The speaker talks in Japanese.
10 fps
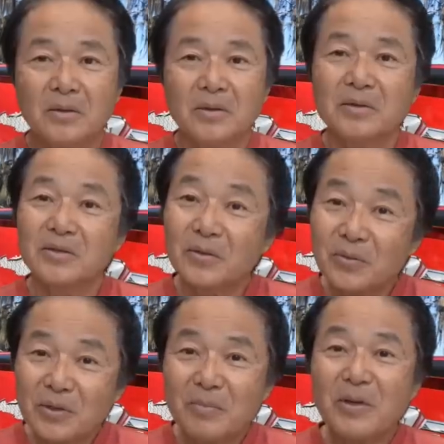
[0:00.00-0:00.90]
そ
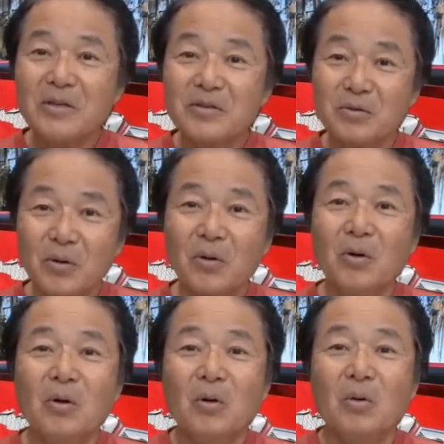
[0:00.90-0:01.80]
のイメージを
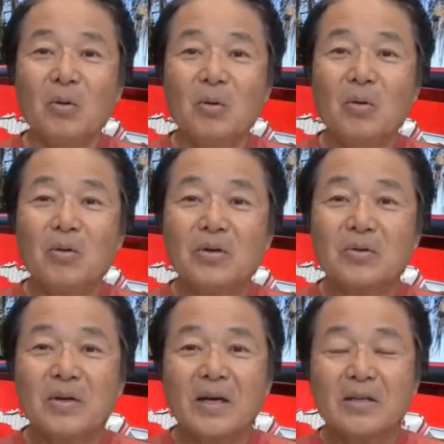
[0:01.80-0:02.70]
大き
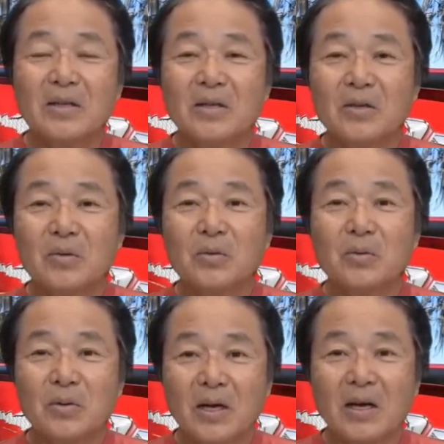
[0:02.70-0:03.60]
く変えた出来
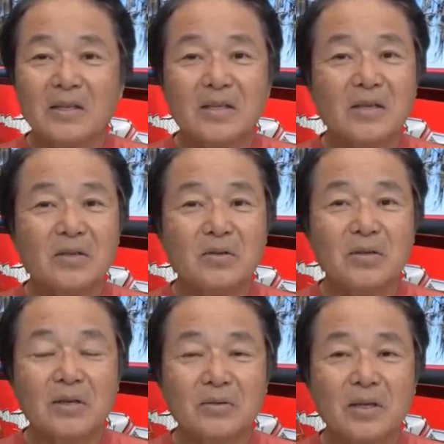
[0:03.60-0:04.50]
事が、せんきゅう
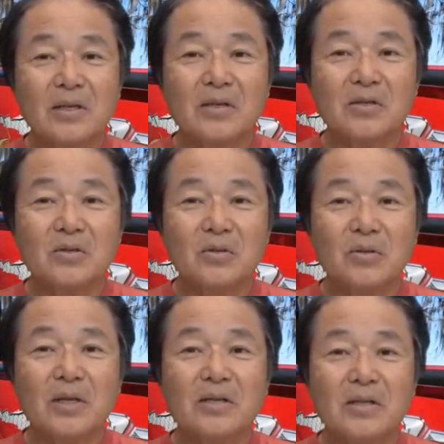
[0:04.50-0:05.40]
ひゃくななじゅうよ
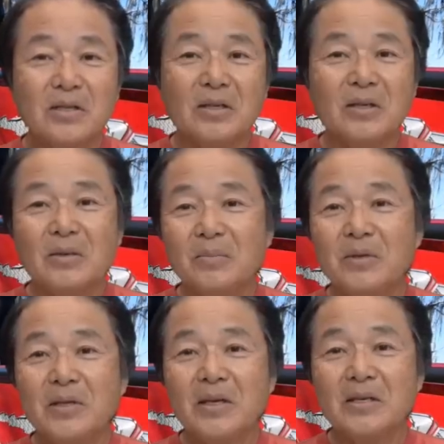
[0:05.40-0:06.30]
ねんに
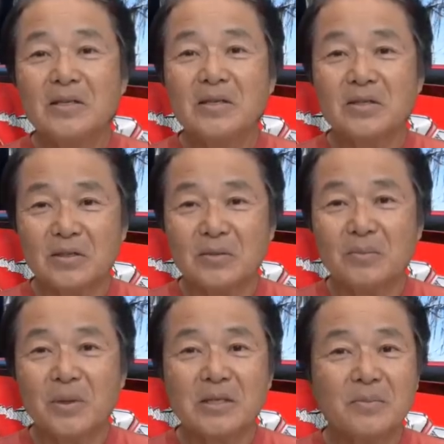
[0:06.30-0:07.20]
ビーエスエス
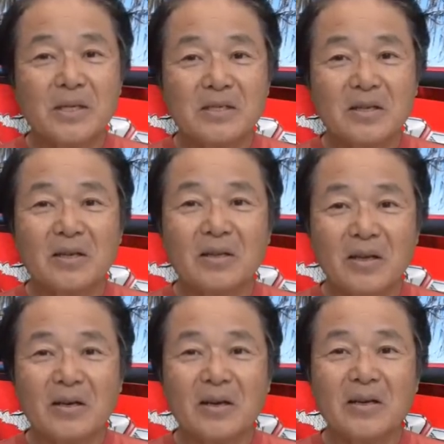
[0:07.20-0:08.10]
バスマスター
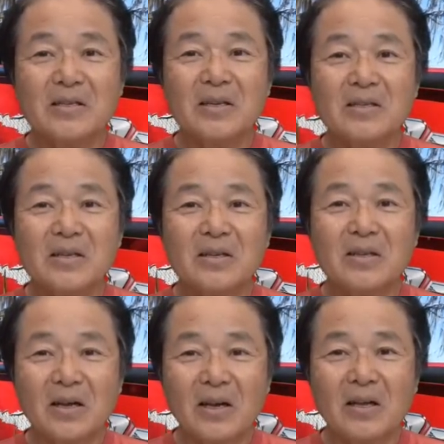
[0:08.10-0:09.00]
で開催され
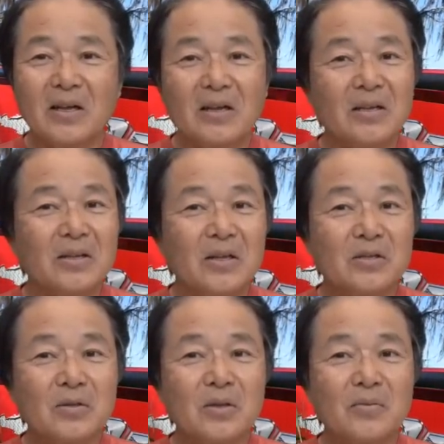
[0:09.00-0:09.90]
た
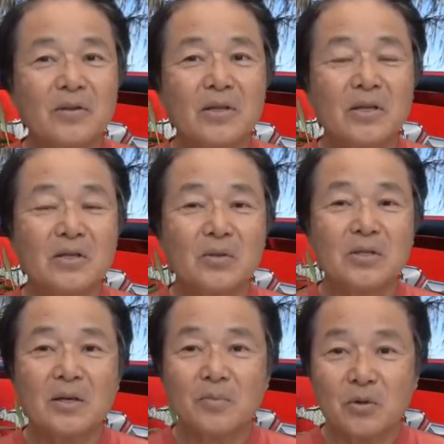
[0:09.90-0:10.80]

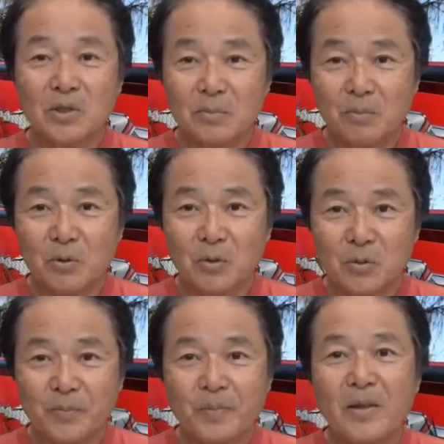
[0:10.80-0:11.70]
ナショナルフェデレーションチャンピオンシップという、